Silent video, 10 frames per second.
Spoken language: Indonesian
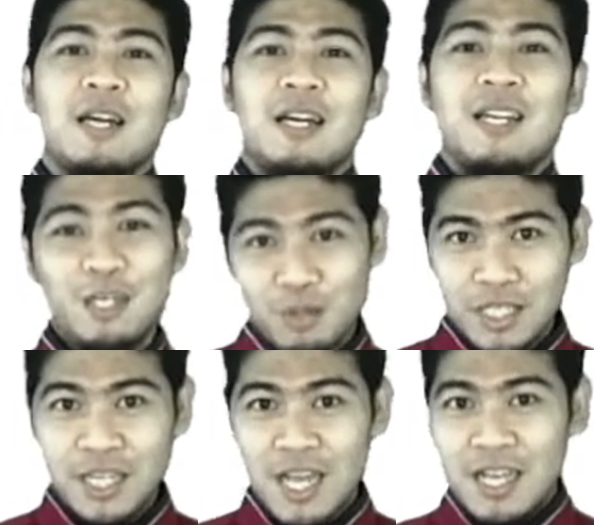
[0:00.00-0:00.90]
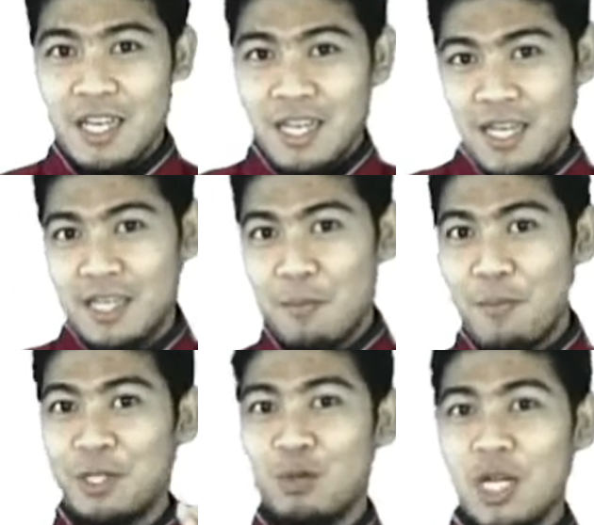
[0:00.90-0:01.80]
Langsung saja kita
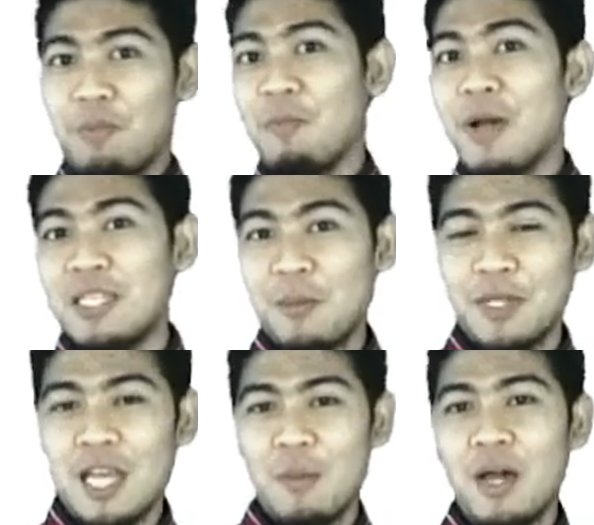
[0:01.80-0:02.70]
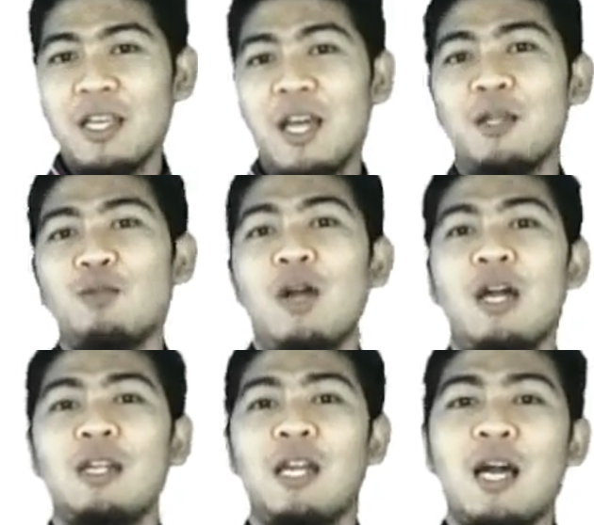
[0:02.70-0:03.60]
masuk ke pembahasan pertama yaitu
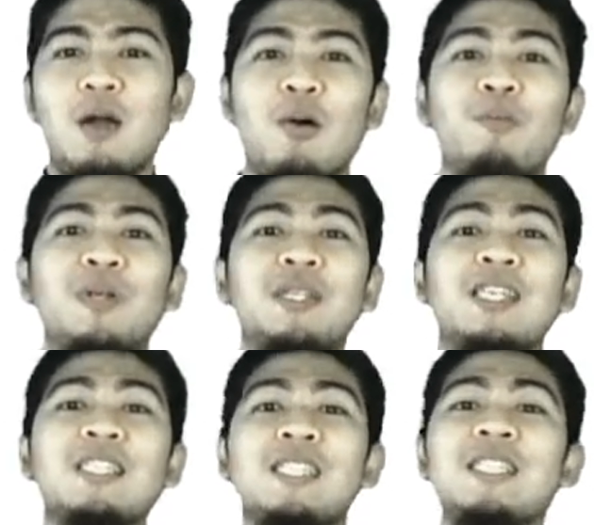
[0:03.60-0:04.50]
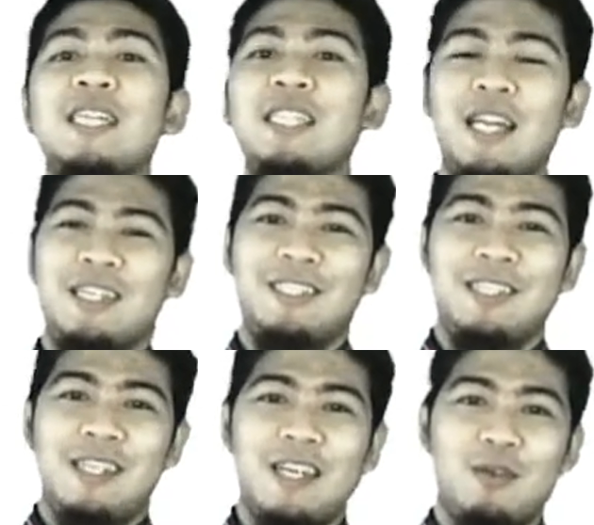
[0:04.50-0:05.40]
adalah kompetensi dasar
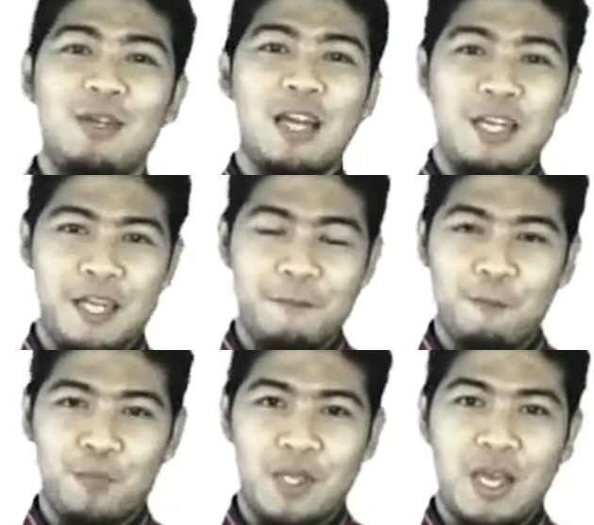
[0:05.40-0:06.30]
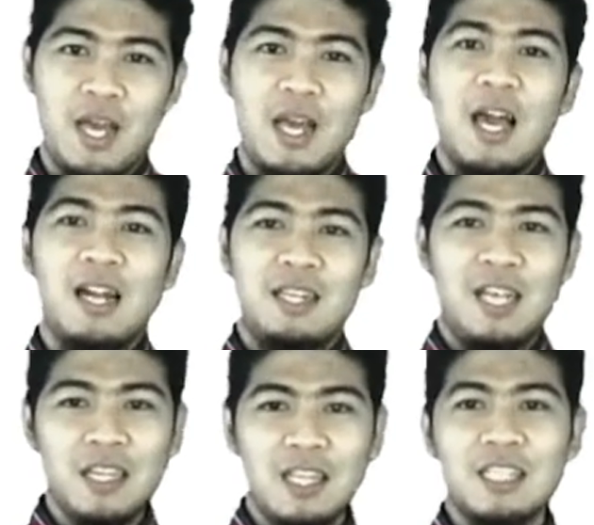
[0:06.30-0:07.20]
atau KD. Ya, ada
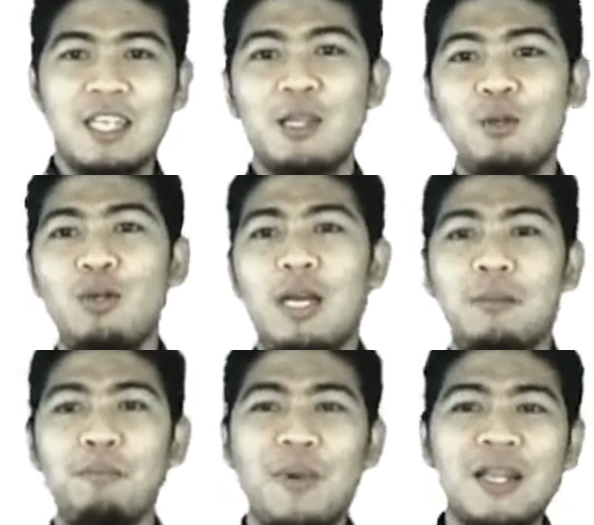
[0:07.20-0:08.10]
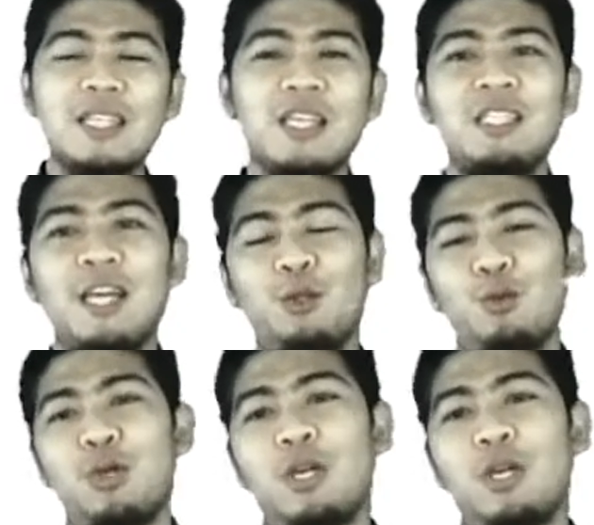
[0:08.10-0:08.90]
3.1 dan 4.1.